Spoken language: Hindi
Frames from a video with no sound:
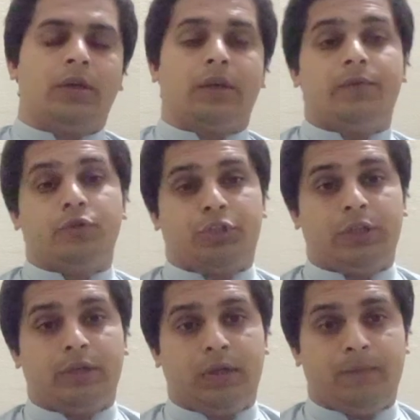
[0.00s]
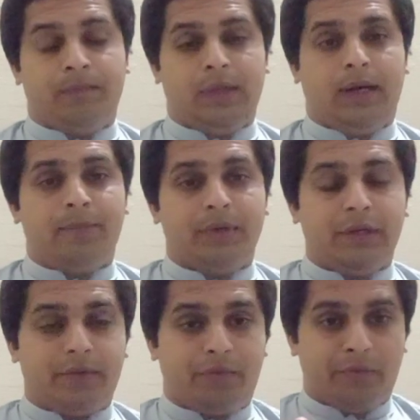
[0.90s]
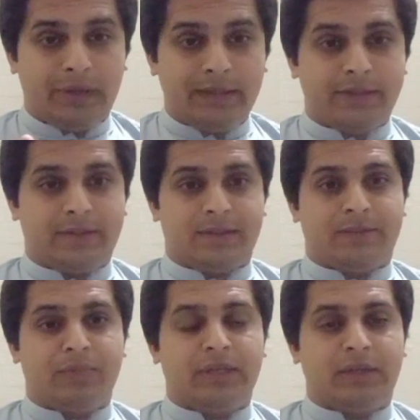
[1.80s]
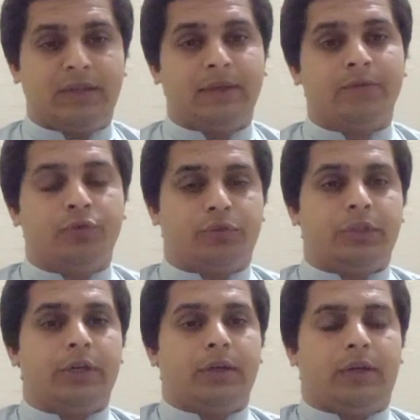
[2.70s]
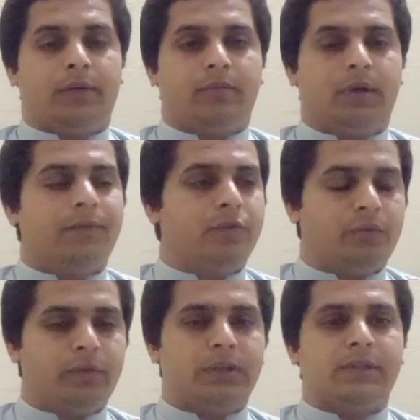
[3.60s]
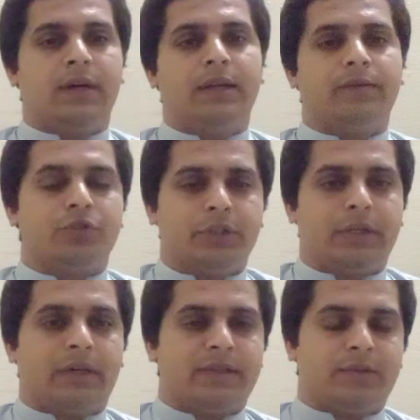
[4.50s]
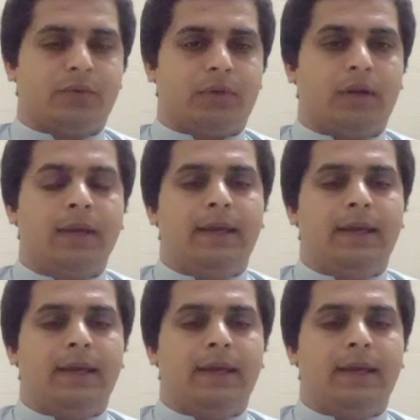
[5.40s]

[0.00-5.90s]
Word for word: कि वो शेर है अब इट रियली डजेंट मीन कि वो शेर है अब वो तो इंसान है वो शेर कैसे होगा